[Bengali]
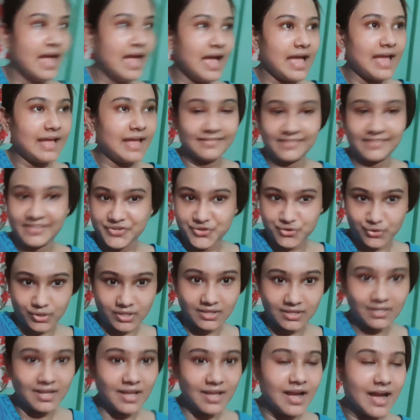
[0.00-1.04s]
অ্যাজ
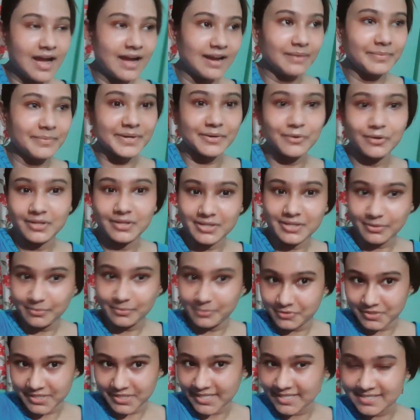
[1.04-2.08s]
ইউজুয়াল আর আমার গলাটাও
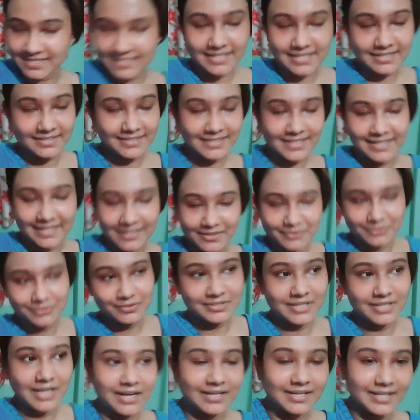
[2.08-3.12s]
বসে গেছে জানি না কেন
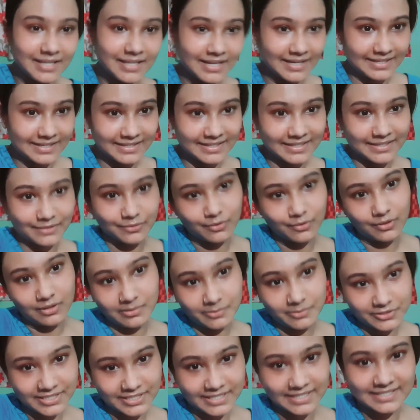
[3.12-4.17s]
ঠান্ডা লাগেনি কিন্তু গলা
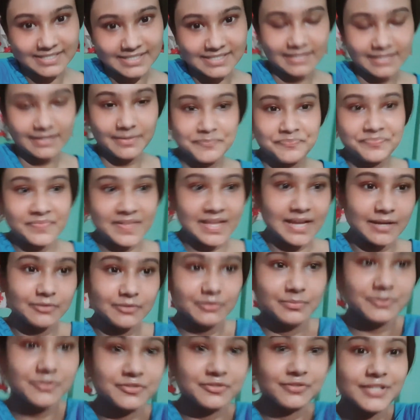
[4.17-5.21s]
বসে গেছে এখনও
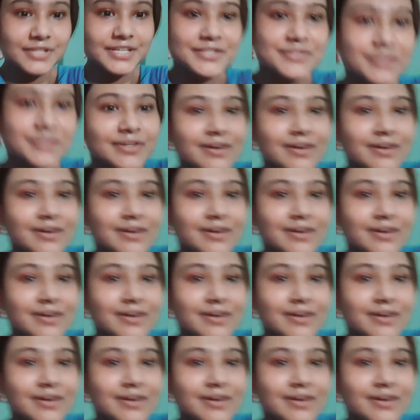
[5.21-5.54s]
পর্যন্ত কিছুই